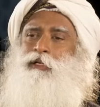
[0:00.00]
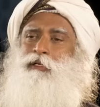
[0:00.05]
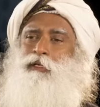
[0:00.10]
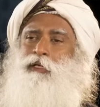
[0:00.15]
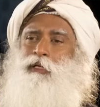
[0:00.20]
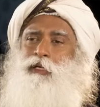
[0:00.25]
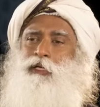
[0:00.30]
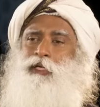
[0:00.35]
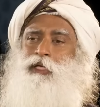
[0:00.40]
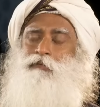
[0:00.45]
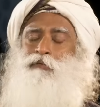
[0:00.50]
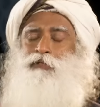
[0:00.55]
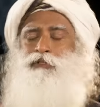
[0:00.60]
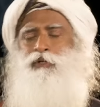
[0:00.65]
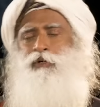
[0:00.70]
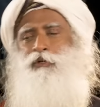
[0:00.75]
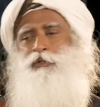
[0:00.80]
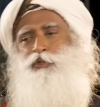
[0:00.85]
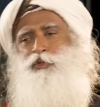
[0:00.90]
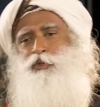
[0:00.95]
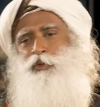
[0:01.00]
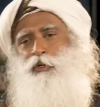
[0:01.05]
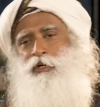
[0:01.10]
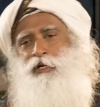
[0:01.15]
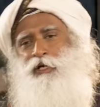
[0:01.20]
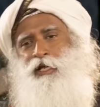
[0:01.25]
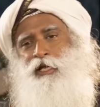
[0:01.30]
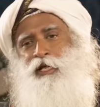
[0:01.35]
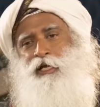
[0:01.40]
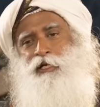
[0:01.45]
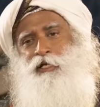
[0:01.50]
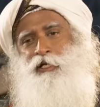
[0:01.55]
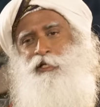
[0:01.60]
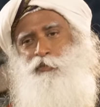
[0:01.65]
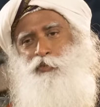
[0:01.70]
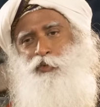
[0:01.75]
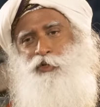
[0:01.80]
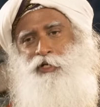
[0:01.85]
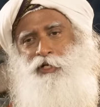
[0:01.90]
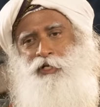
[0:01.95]
ভক্তও ছিল যাকে আমি হত্যা
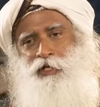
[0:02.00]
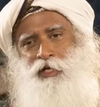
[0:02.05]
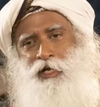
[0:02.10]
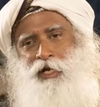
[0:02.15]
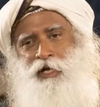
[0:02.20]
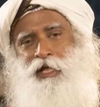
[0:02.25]
করেছি